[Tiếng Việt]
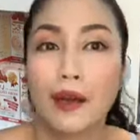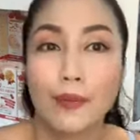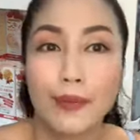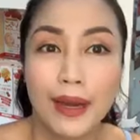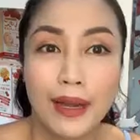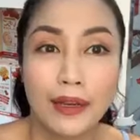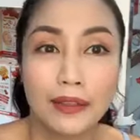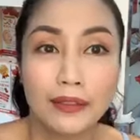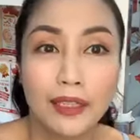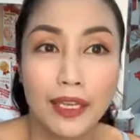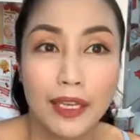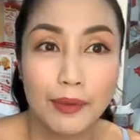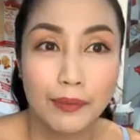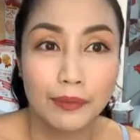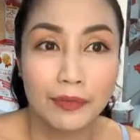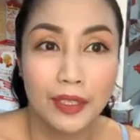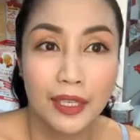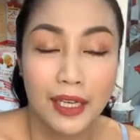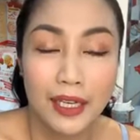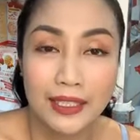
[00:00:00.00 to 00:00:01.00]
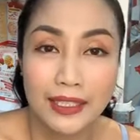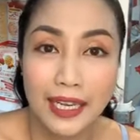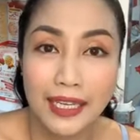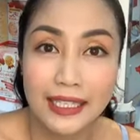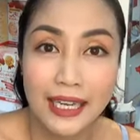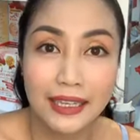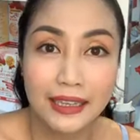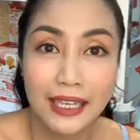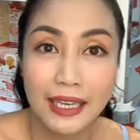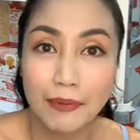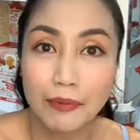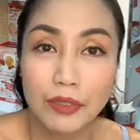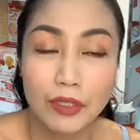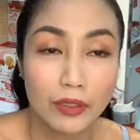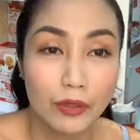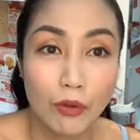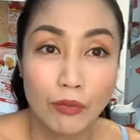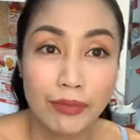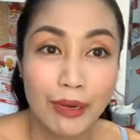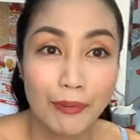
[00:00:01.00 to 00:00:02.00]
Ốc đang ở tiệm, chạy ra tiệm
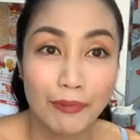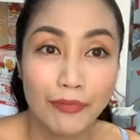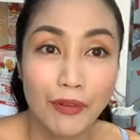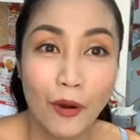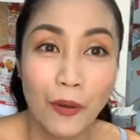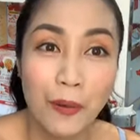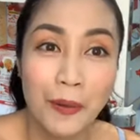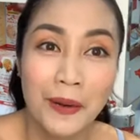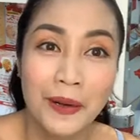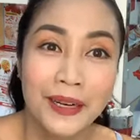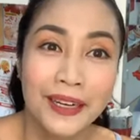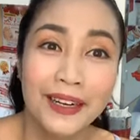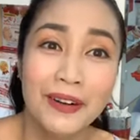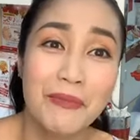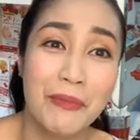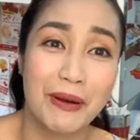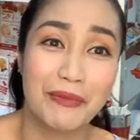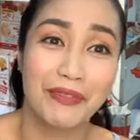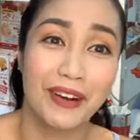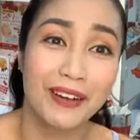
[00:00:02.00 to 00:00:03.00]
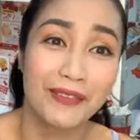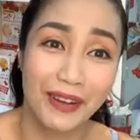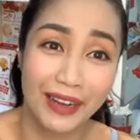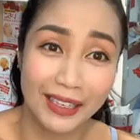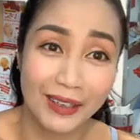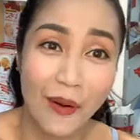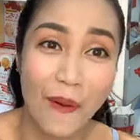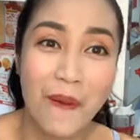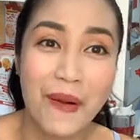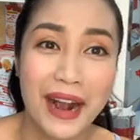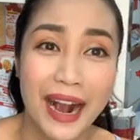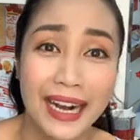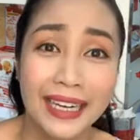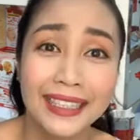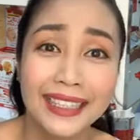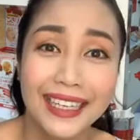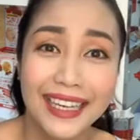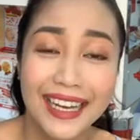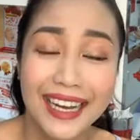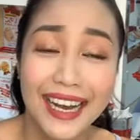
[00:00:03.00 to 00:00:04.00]
được đúng năm phút mà vẫn phải cố
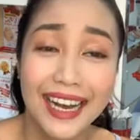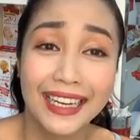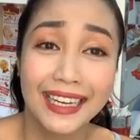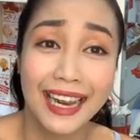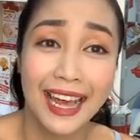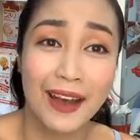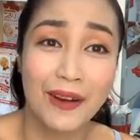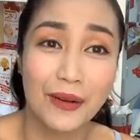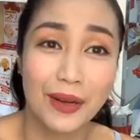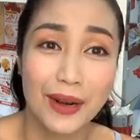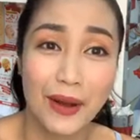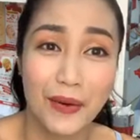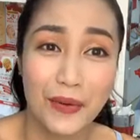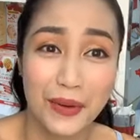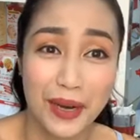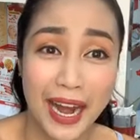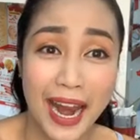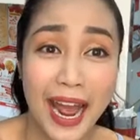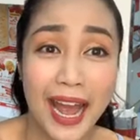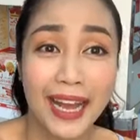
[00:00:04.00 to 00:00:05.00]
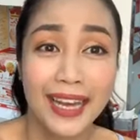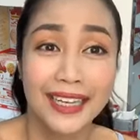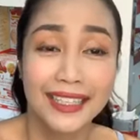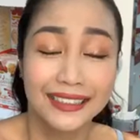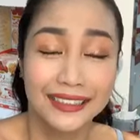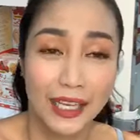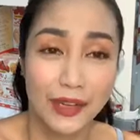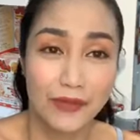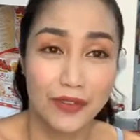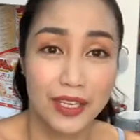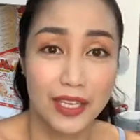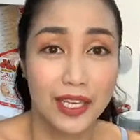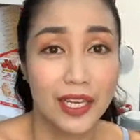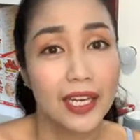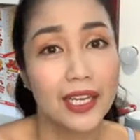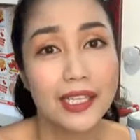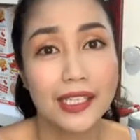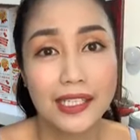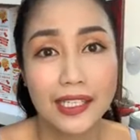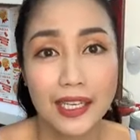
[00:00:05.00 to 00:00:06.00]
gắng lao cái đầu ra. Tại vì
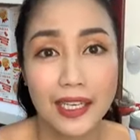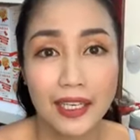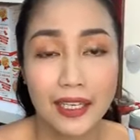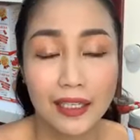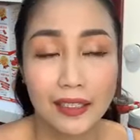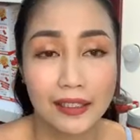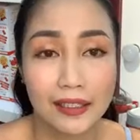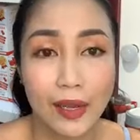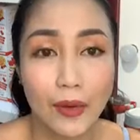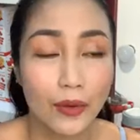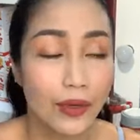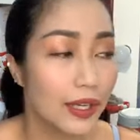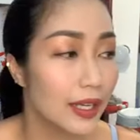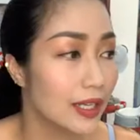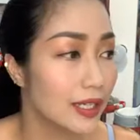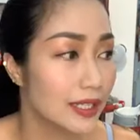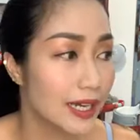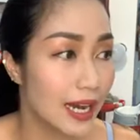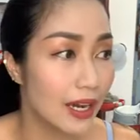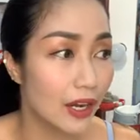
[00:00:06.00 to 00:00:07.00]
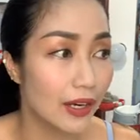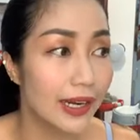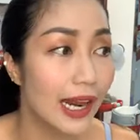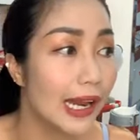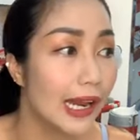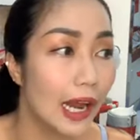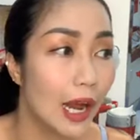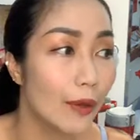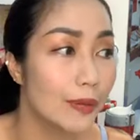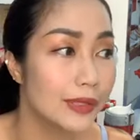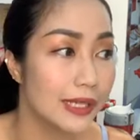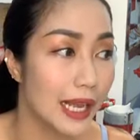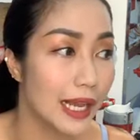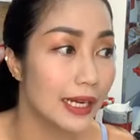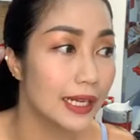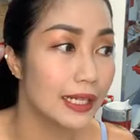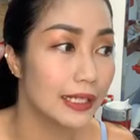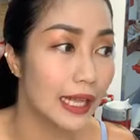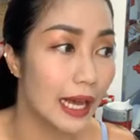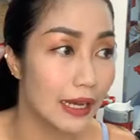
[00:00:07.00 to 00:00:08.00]
à, sau khi ra khỏi đây là Ốc sẽ
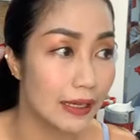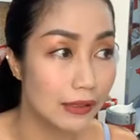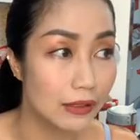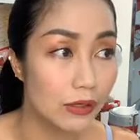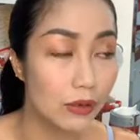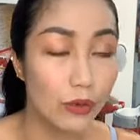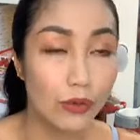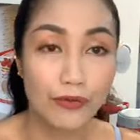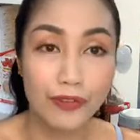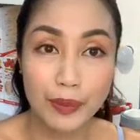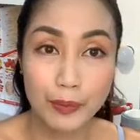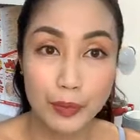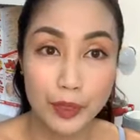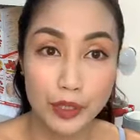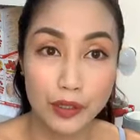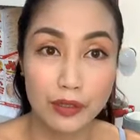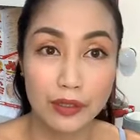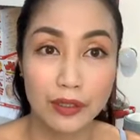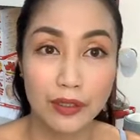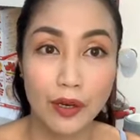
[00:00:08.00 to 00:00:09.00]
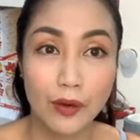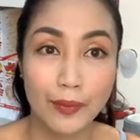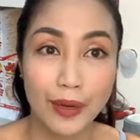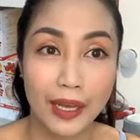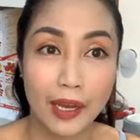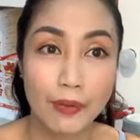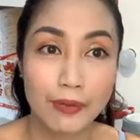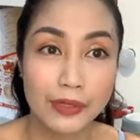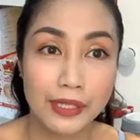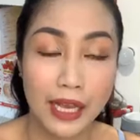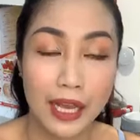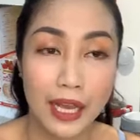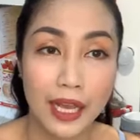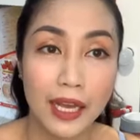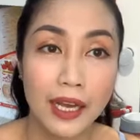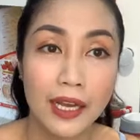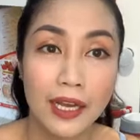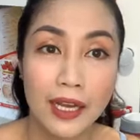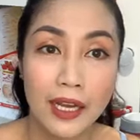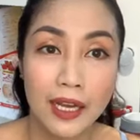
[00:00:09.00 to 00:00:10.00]
đi thẳng xuống phim trường. Hôm nay Ốc
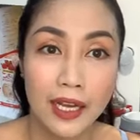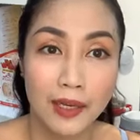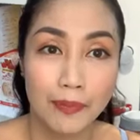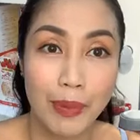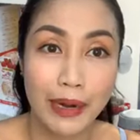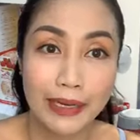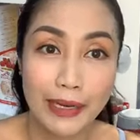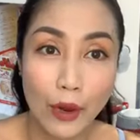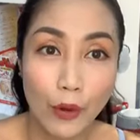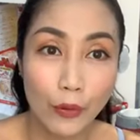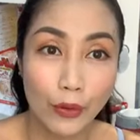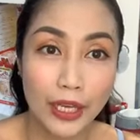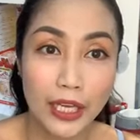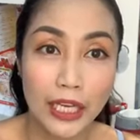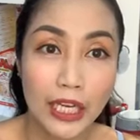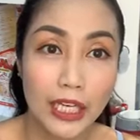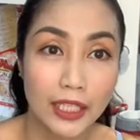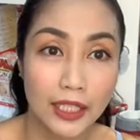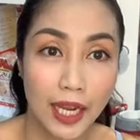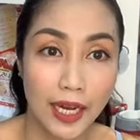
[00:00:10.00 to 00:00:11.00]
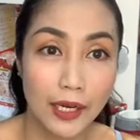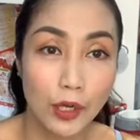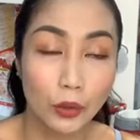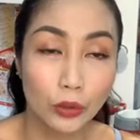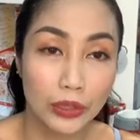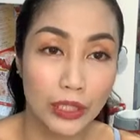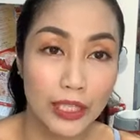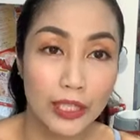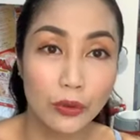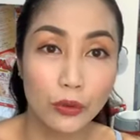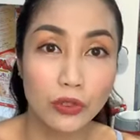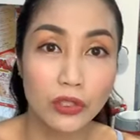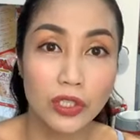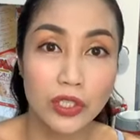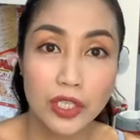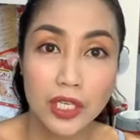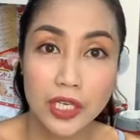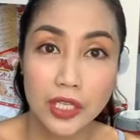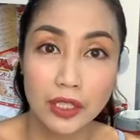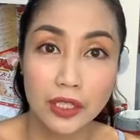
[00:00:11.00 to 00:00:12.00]
sẽ bắt đầu ghi hình ngày đầu tiên của chương
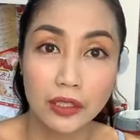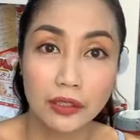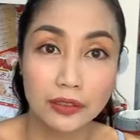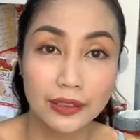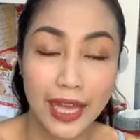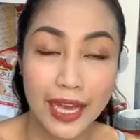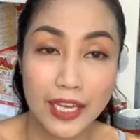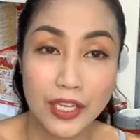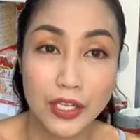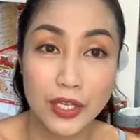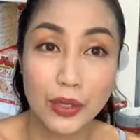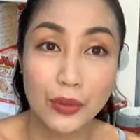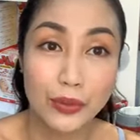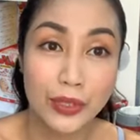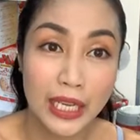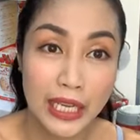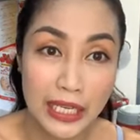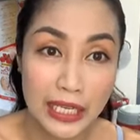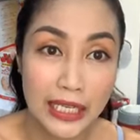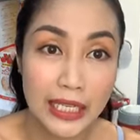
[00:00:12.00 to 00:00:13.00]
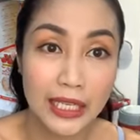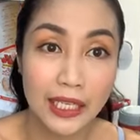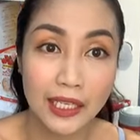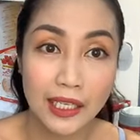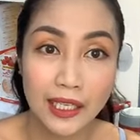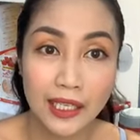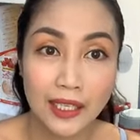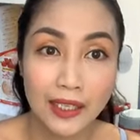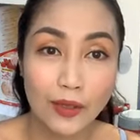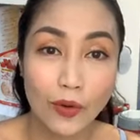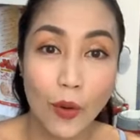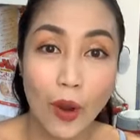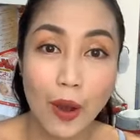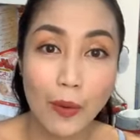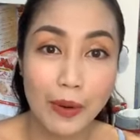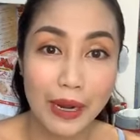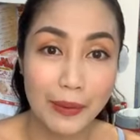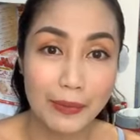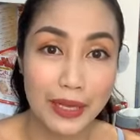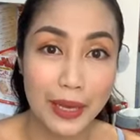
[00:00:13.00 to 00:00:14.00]
trình Thử Tài Siêu Nhí của
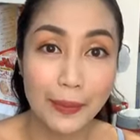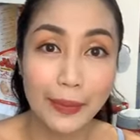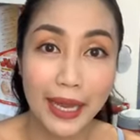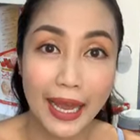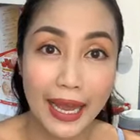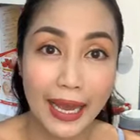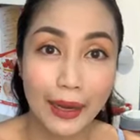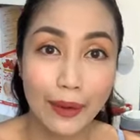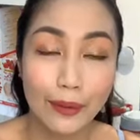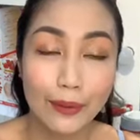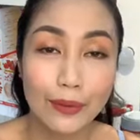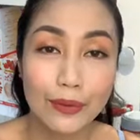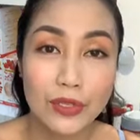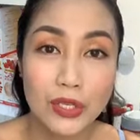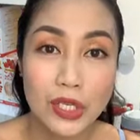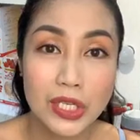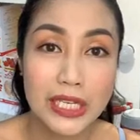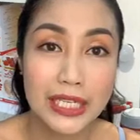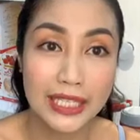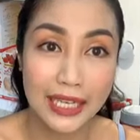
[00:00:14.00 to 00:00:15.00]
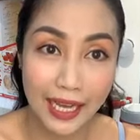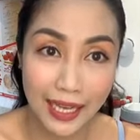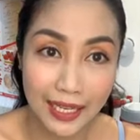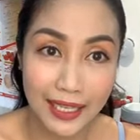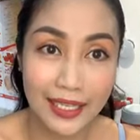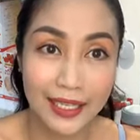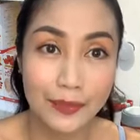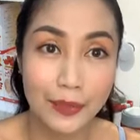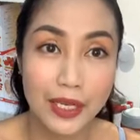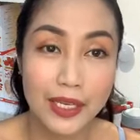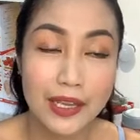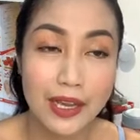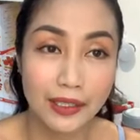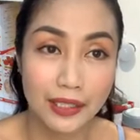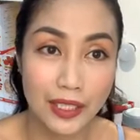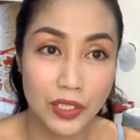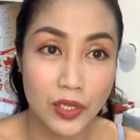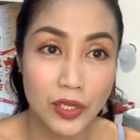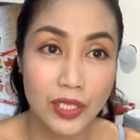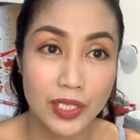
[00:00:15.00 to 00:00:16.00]
Ốc làm giám khảo chương trình này. Bữa giờ
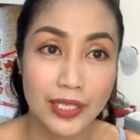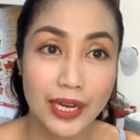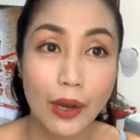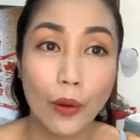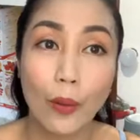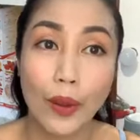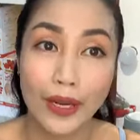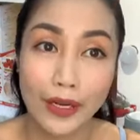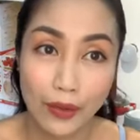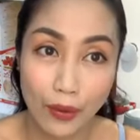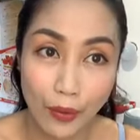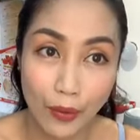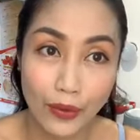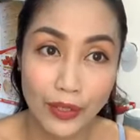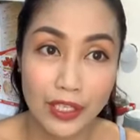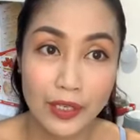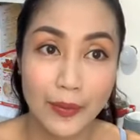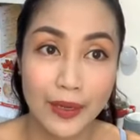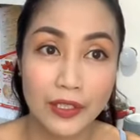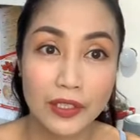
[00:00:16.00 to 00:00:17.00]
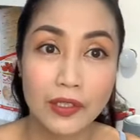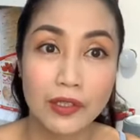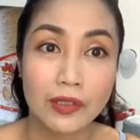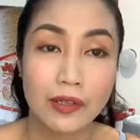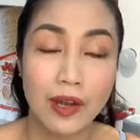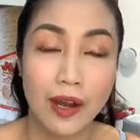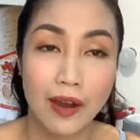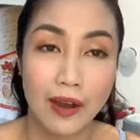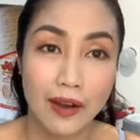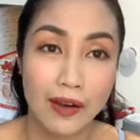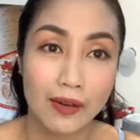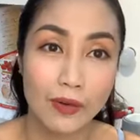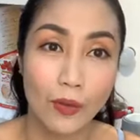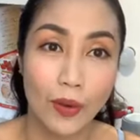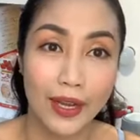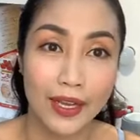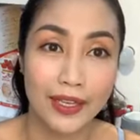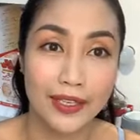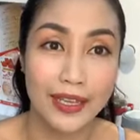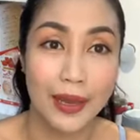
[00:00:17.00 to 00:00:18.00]
thì chương trình đã quay rồi nhưng mà chưa có
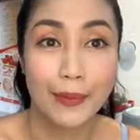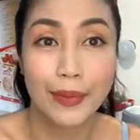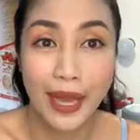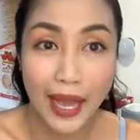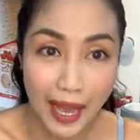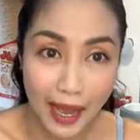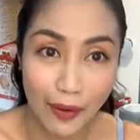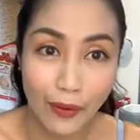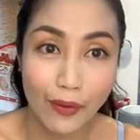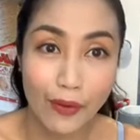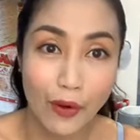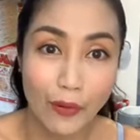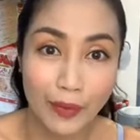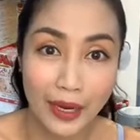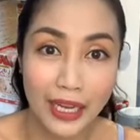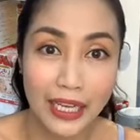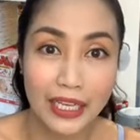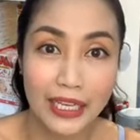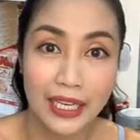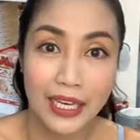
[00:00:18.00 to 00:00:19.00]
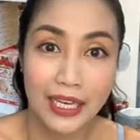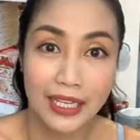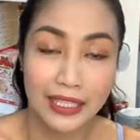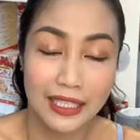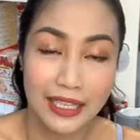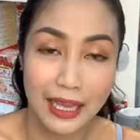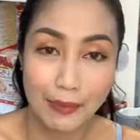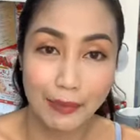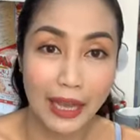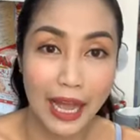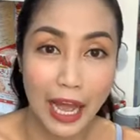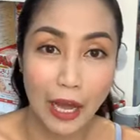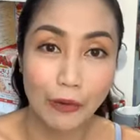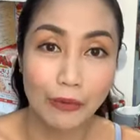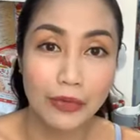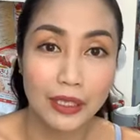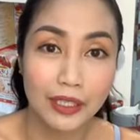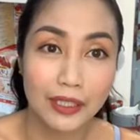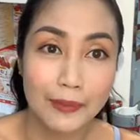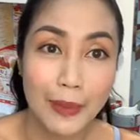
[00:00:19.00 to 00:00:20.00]
quay giám khảo. Hôm nay thì giám khảo
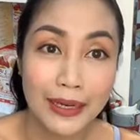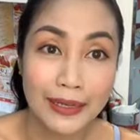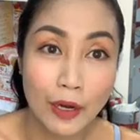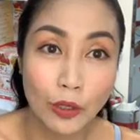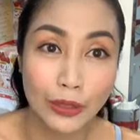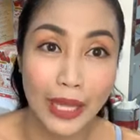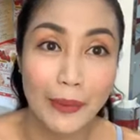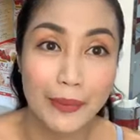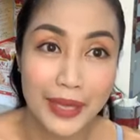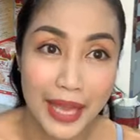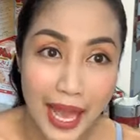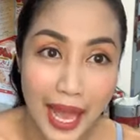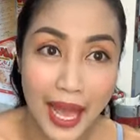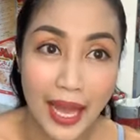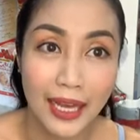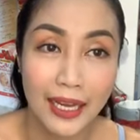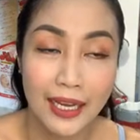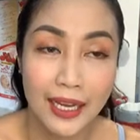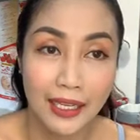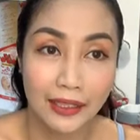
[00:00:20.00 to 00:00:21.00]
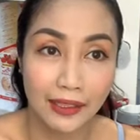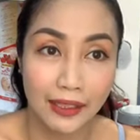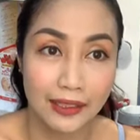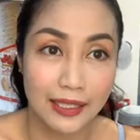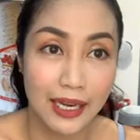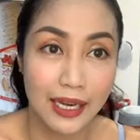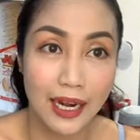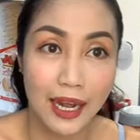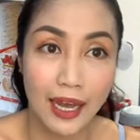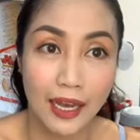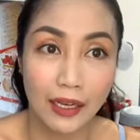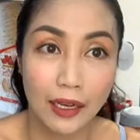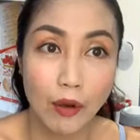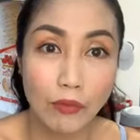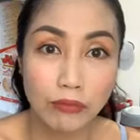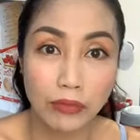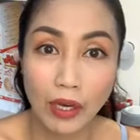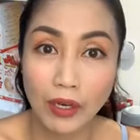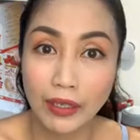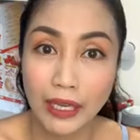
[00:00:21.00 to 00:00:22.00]
mới bắt đầu tham gia, thành ra là
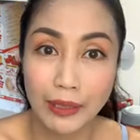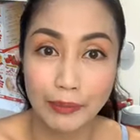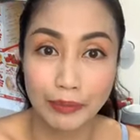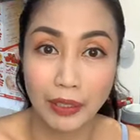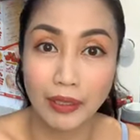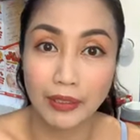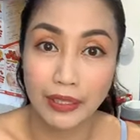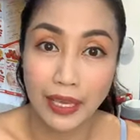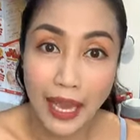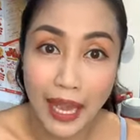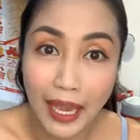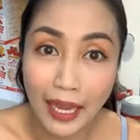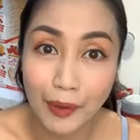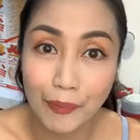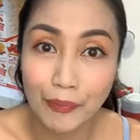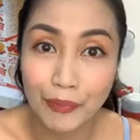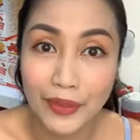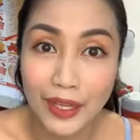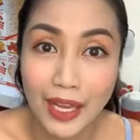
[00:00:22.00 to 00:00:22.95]
không có kịp thời gian.